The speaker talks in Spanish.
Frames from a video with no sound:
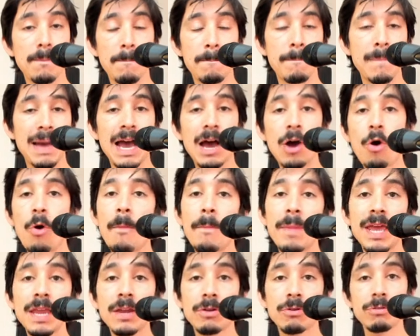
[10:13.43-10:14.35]
más o
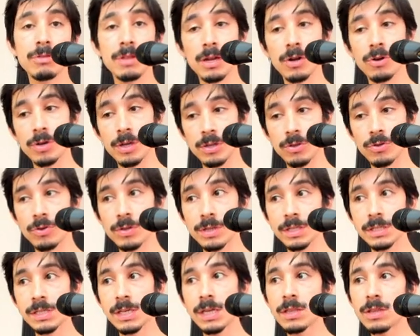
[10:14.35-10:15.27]
menos de lo que estoy
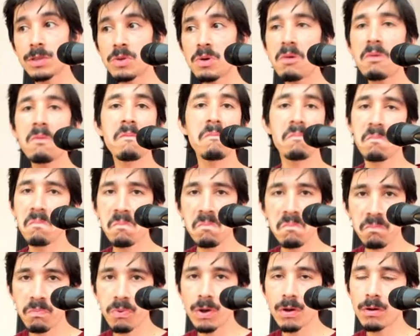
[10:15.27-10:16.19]
diciendo,
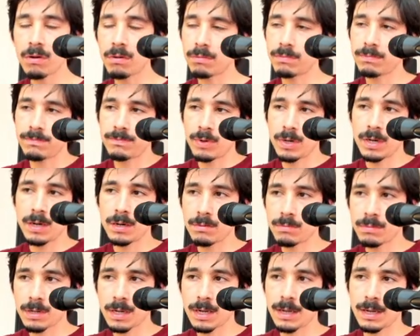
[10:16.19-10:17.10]
puedo poner
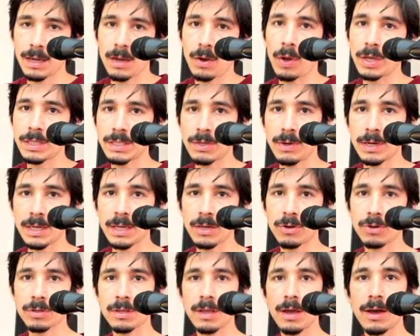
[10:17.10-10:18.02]
en casi
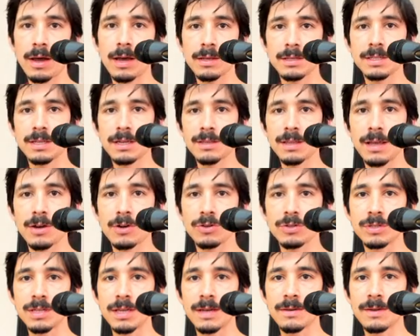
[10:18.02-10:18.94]
cualquier octava ciertas
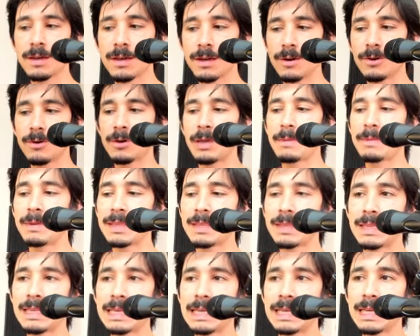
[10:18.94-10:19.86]
cosas.
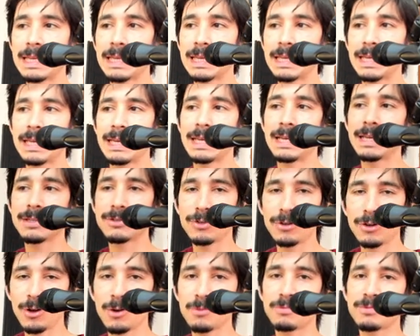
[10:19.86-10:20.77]
Obviamente
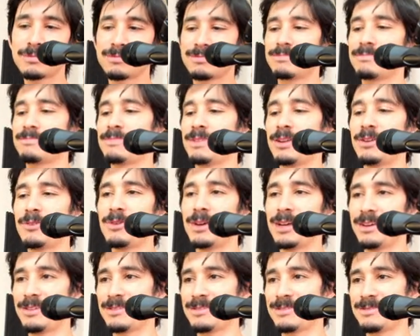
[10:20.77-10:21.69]
eso no, pero
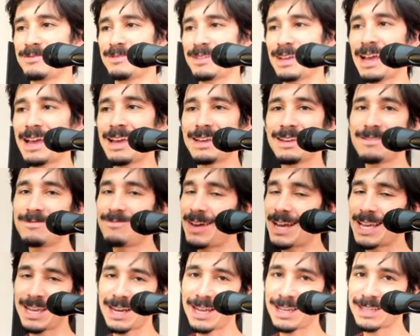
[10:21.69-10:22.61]
bueno, ahí
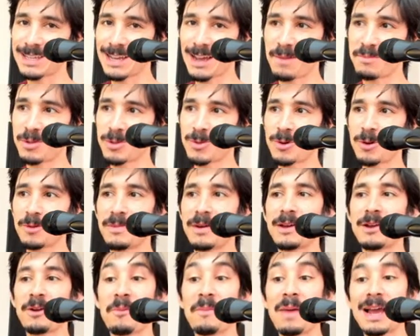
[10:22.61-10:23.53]
vayan a ese capítulo
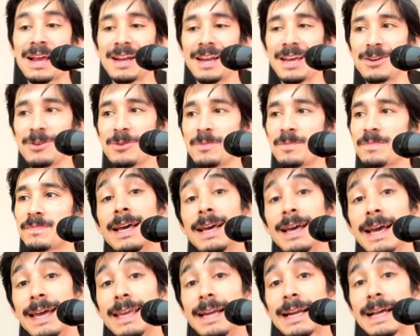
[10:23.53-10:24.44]
para verlo más claro.
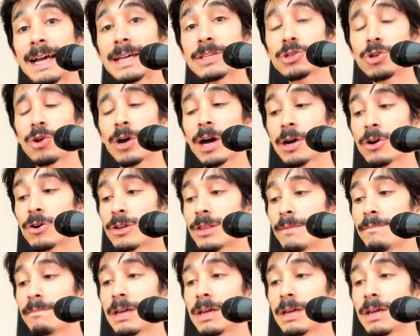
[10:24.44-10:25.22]
En el caso de los acordes